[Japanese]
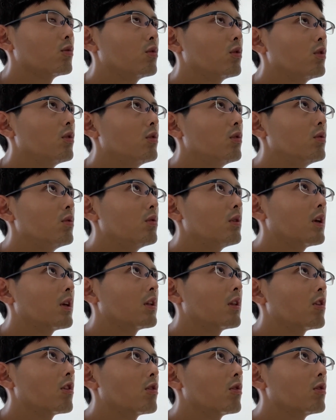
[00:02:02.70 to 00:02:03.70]
ういう
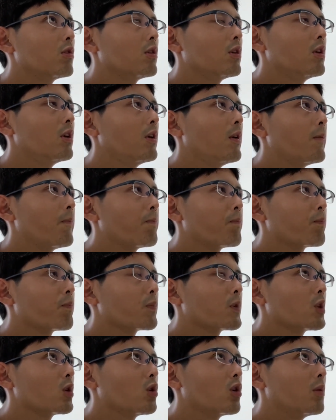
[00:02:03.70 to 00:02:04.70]
感じの
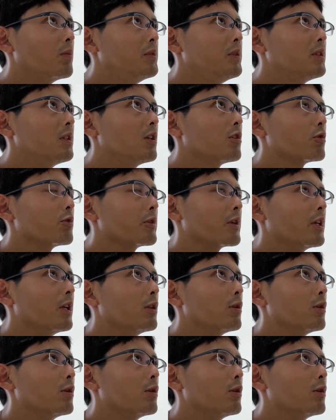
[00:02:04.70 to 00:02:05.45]
コミュニケーションのやり